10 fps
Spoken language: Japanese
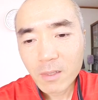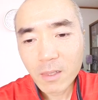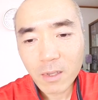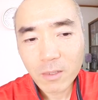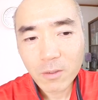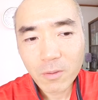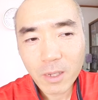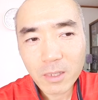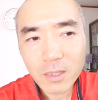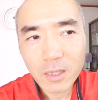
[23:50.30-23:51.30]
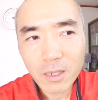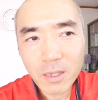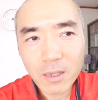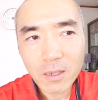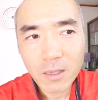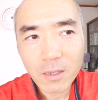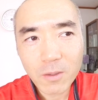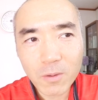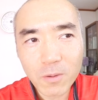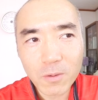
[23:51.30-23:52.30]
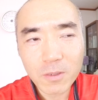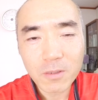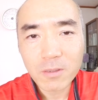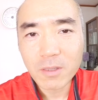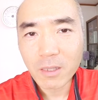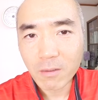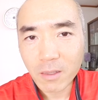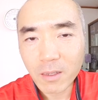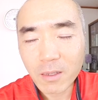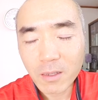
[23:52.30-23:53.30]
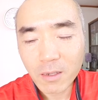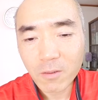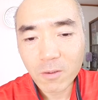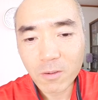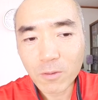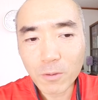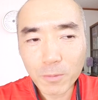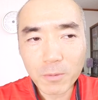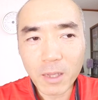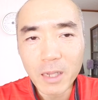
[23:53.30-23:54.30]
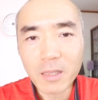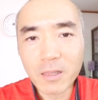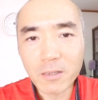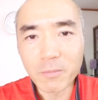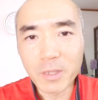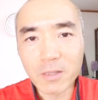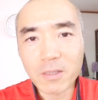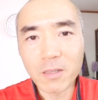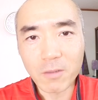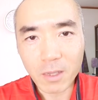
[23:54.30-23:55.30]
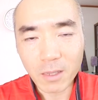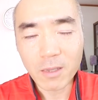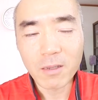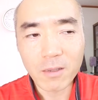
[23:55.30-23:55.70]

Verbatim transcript: なんかその味が結構するんだよねあの豆腐の入ってる水っていうのかな、